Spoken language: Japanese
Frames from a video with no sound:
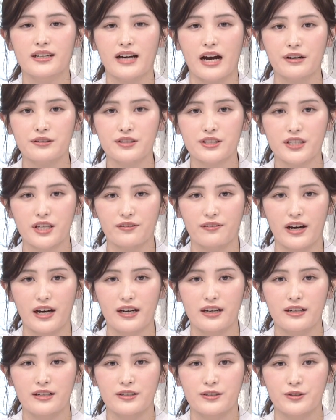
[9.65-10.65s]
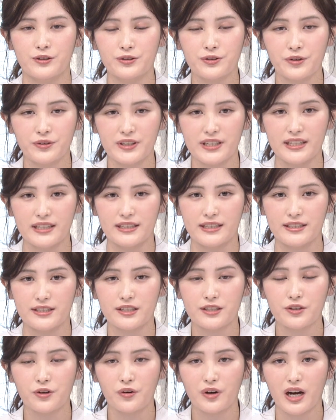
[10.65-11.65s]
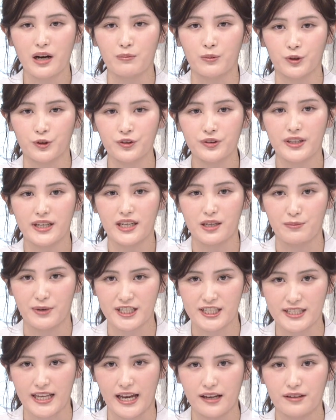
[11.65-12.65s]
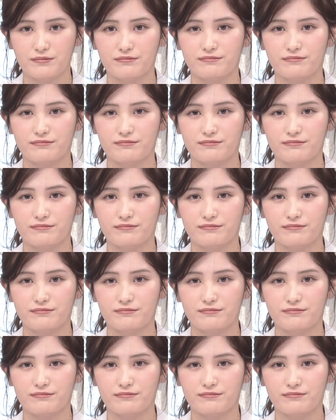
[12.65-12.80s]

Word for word: 各地では徐々に日常が戻ってきました